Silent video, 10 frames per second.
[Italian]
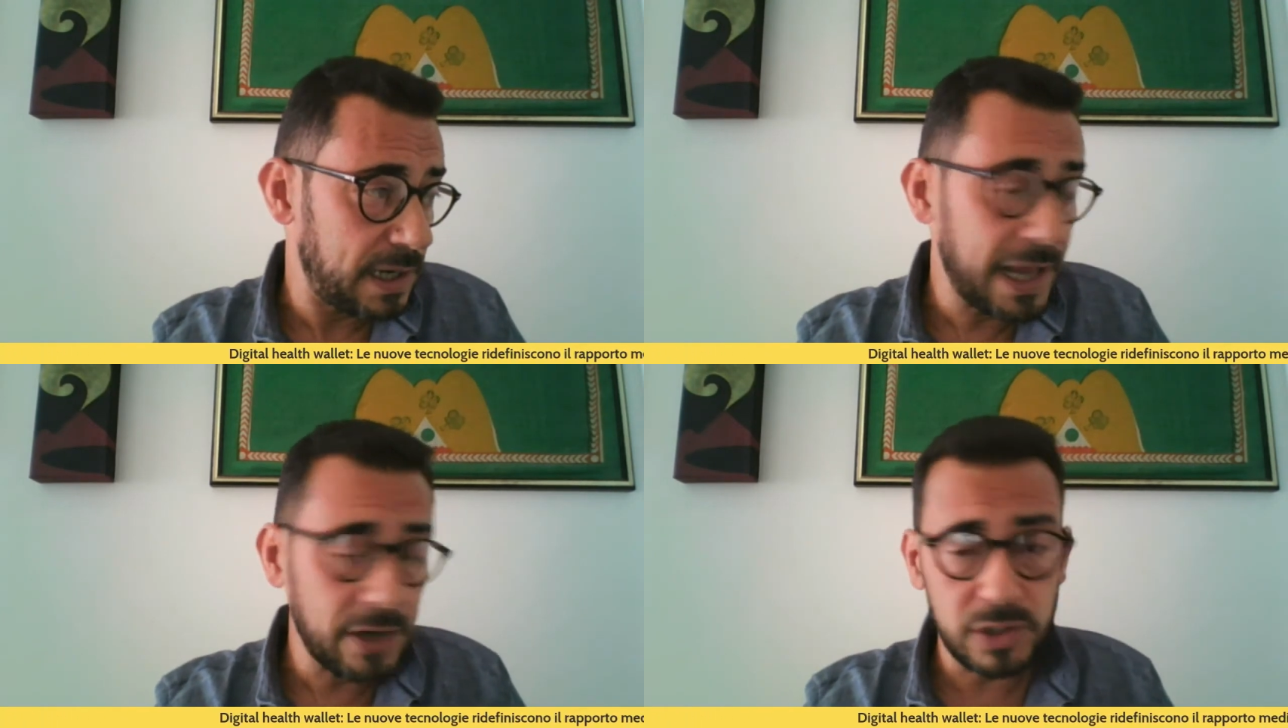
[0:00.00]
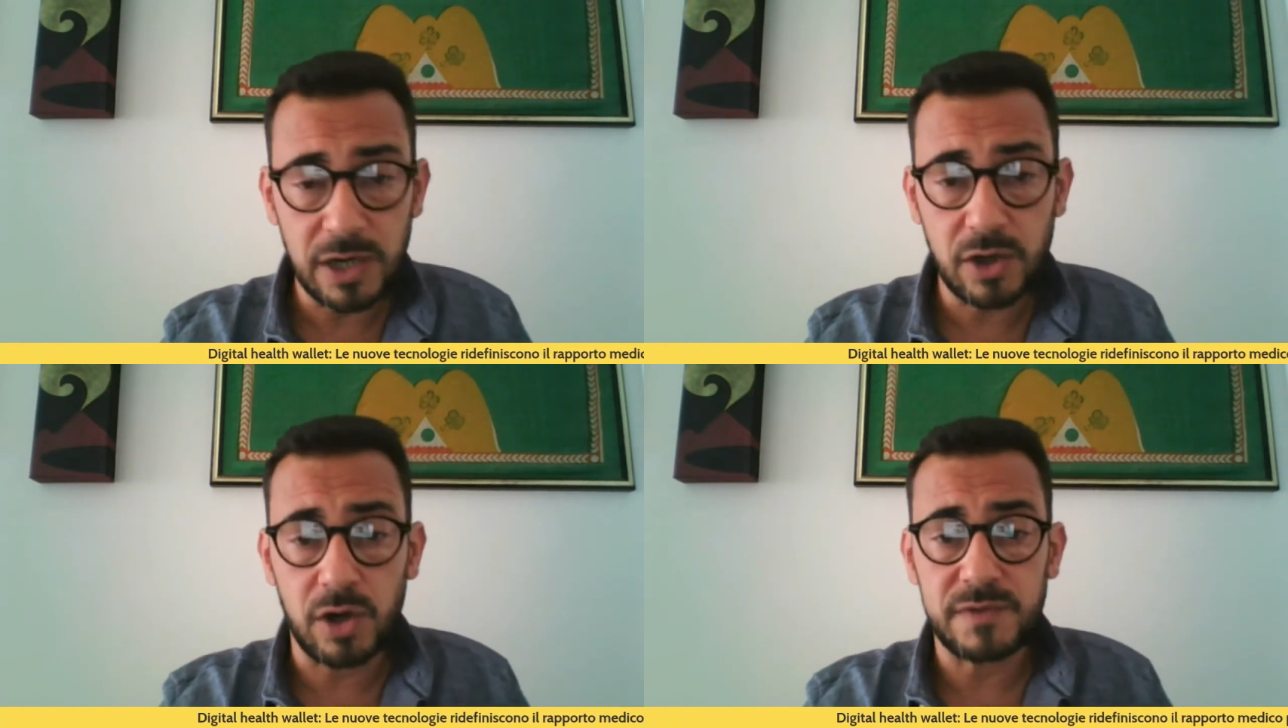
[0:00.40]
l'anno
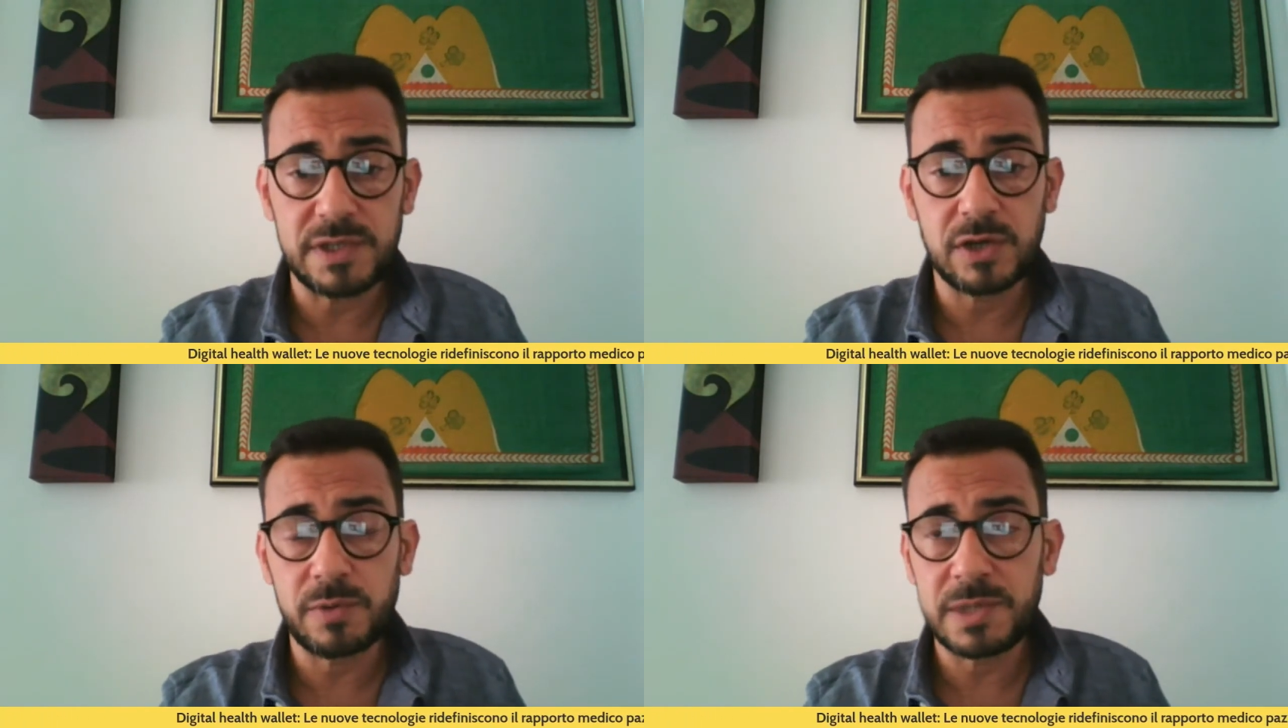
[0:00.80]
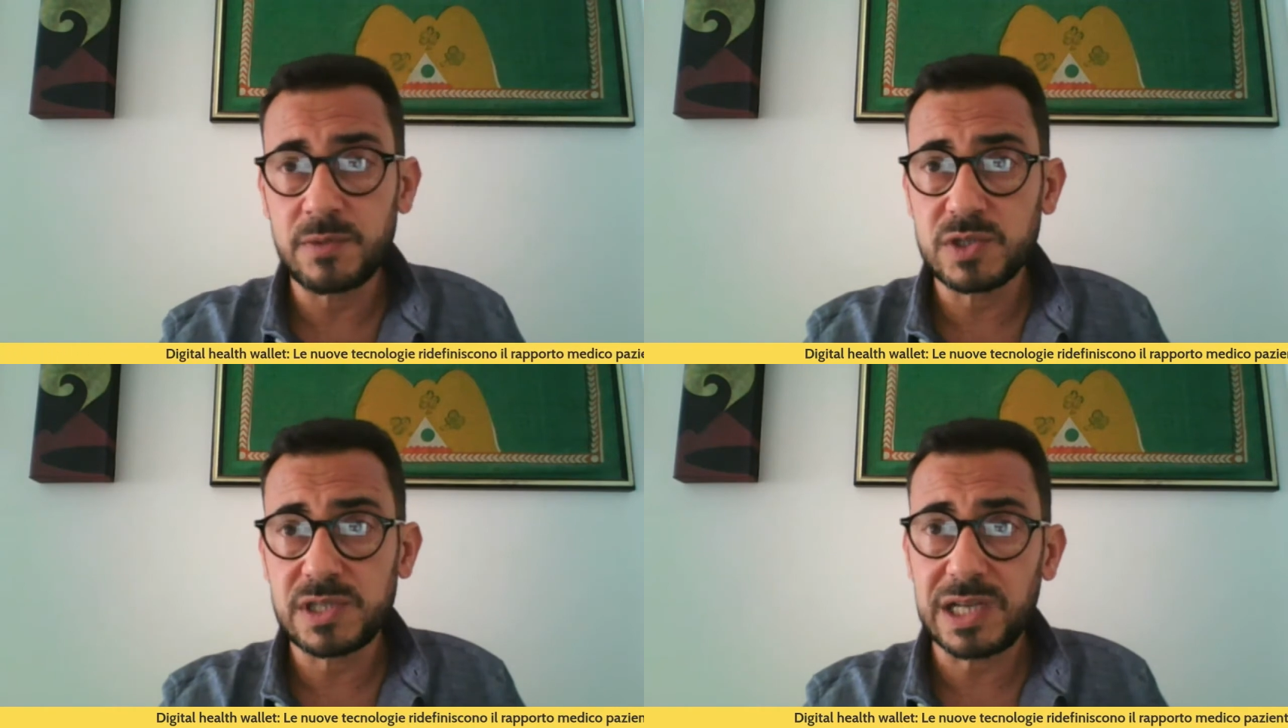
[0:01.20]
del Covid, come ha
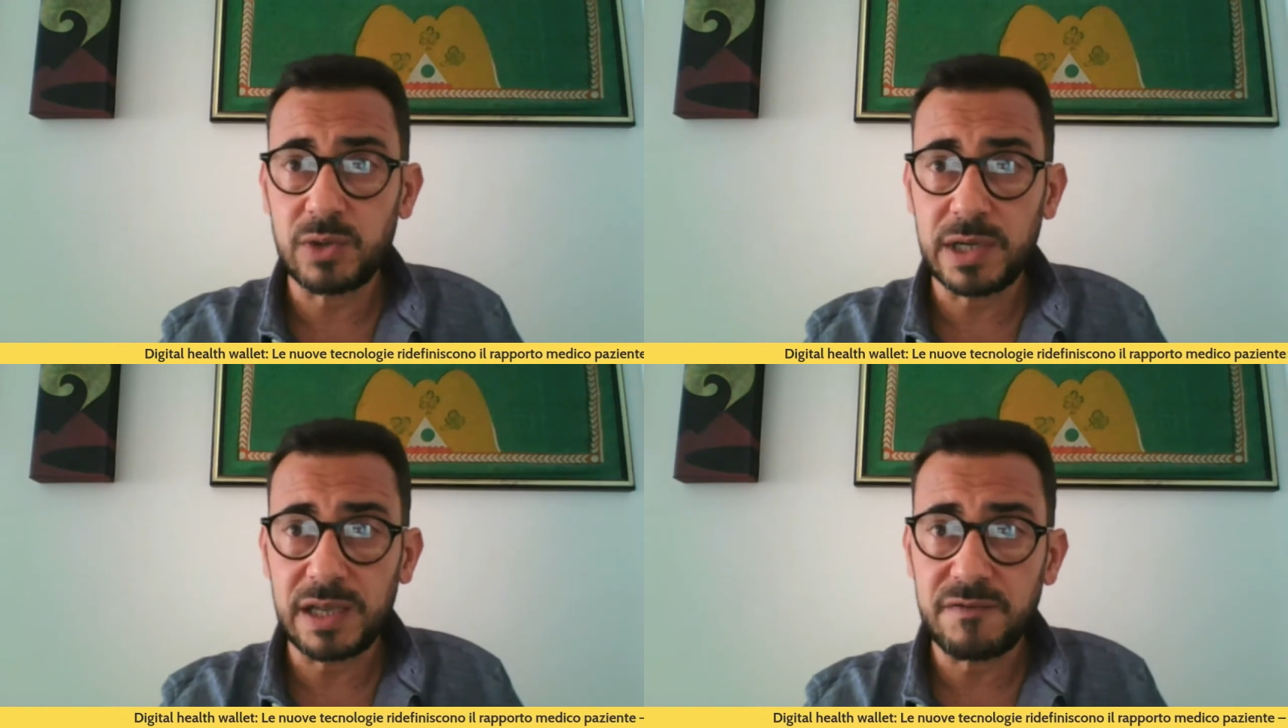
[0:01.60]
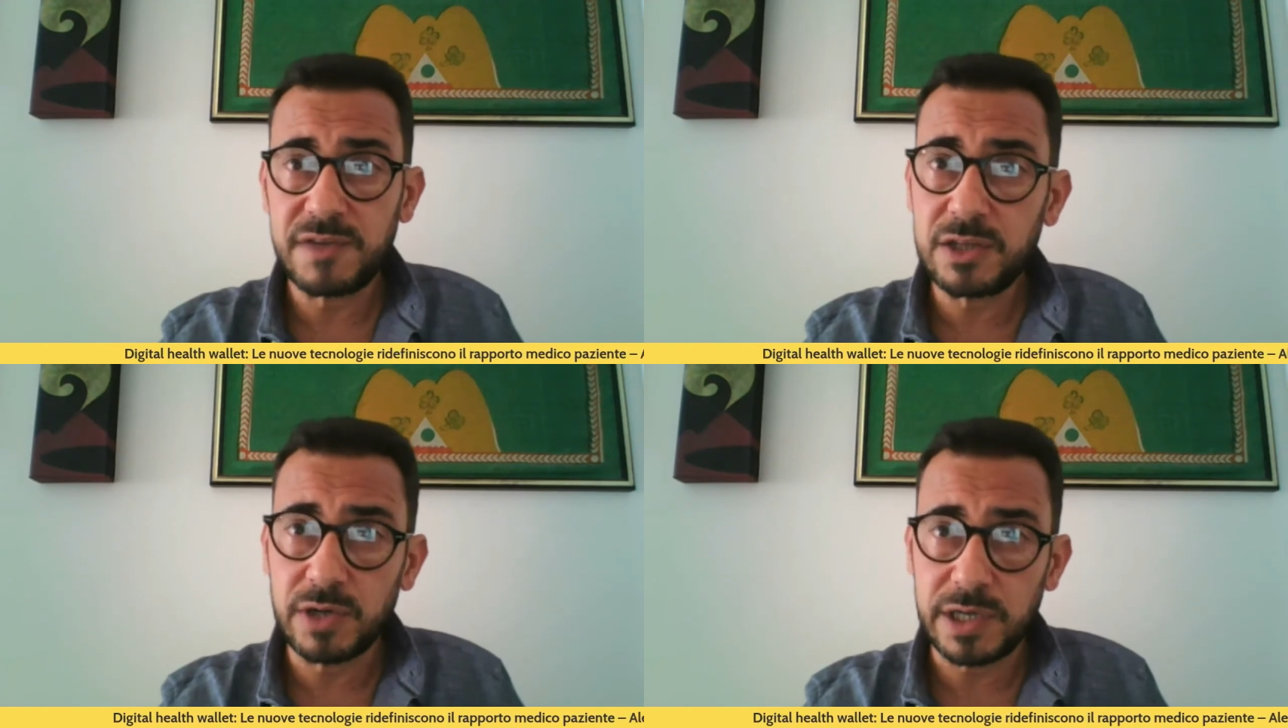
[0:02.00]
dimostrato anche il
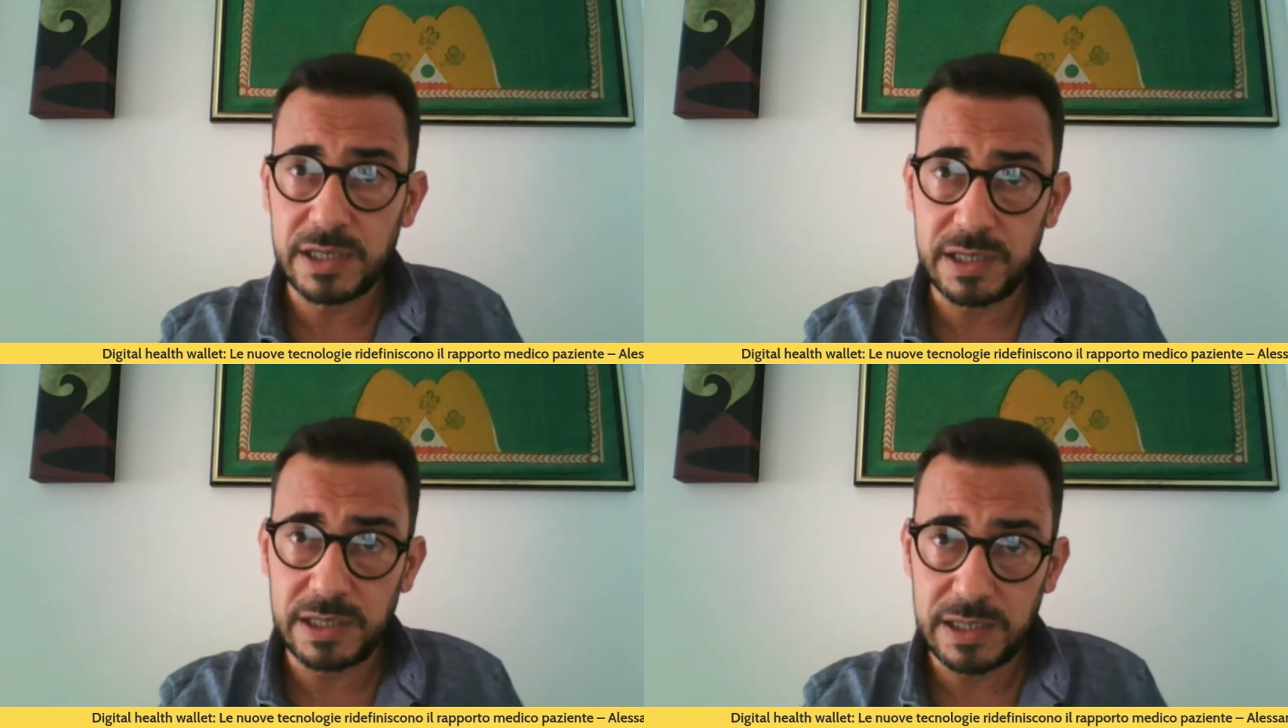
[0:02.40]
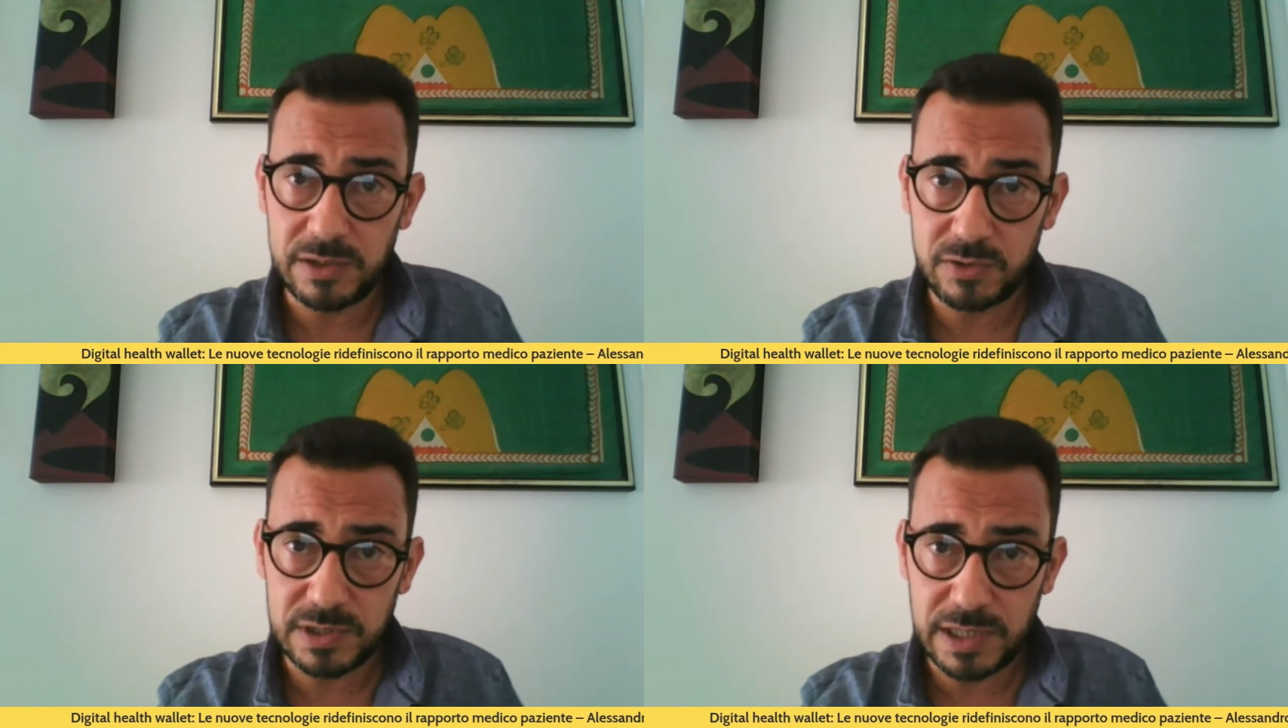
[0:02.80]
video che,
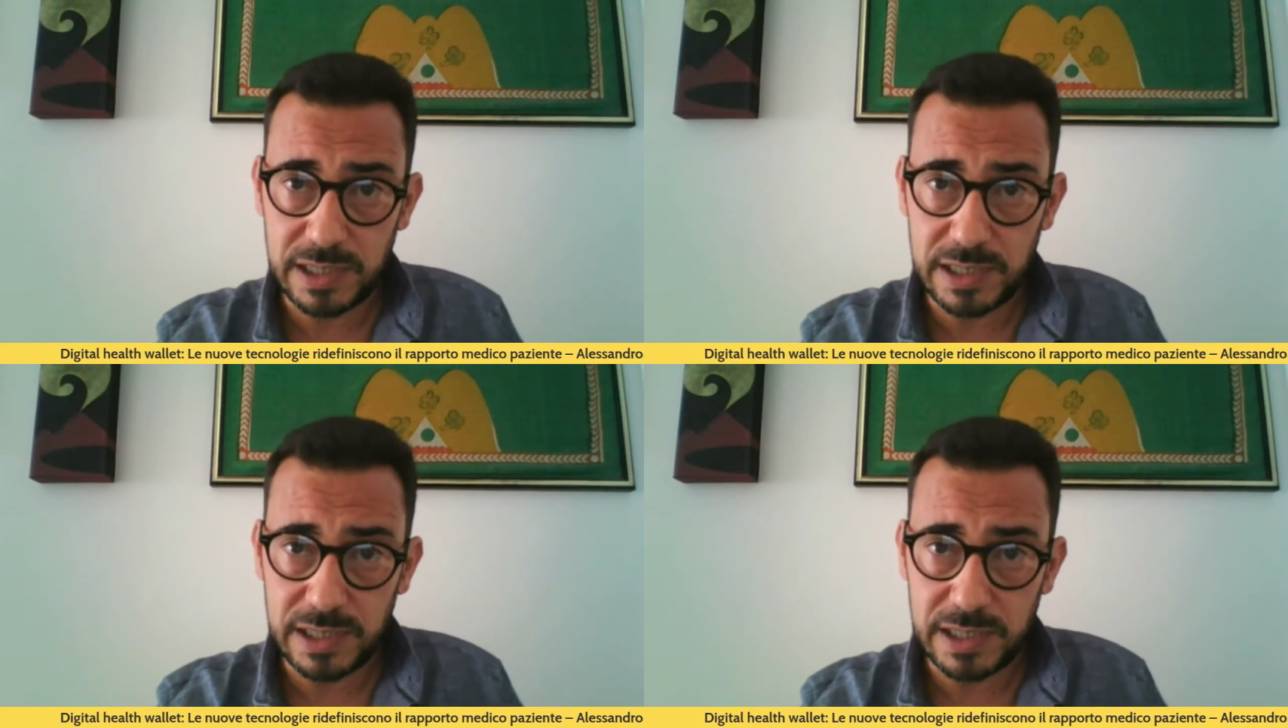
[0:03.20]
hanno,